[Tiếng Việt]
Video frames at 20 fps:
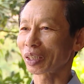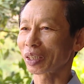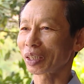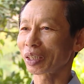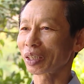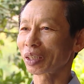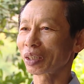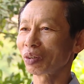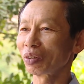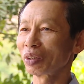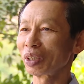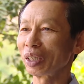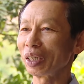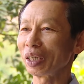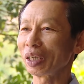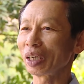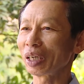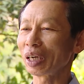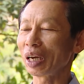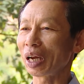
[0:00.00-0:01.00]
À, tôi
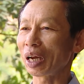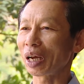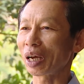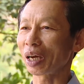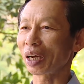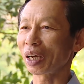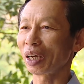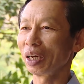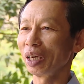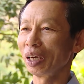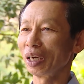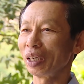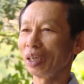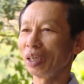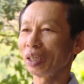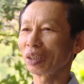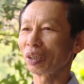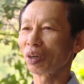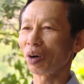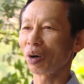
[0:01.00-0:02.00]
nghĩ là
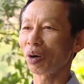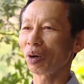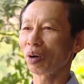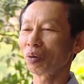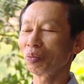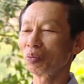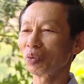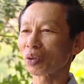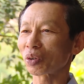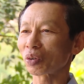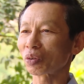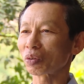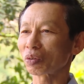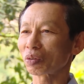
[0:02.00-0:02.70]
ít có một